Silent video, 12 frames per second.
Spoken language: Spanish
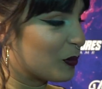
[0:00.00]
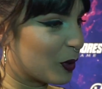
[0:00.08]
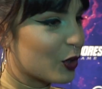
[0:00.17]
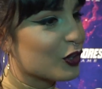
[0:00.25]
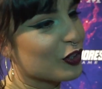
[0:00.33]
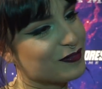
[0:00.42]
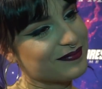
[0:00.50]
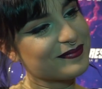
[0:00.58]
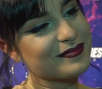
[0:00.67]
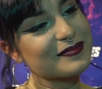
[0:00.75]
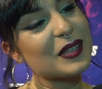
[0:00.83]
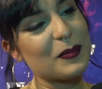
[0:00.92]
pronto.
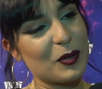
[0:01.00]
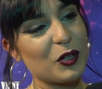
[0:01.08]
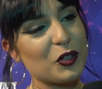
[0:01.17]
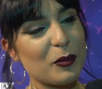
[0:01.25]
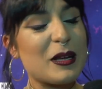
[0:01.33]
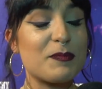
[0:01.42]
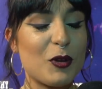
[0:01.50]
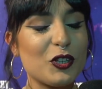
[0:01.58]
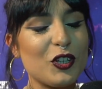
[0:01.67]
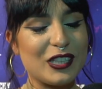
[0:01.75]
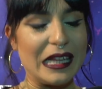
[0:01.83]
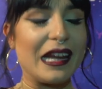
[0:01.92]
Pronto, más
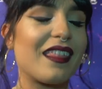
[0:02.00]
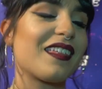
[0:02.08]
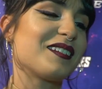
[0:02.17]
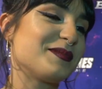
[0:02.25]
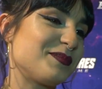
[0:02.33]
pronto que tarde.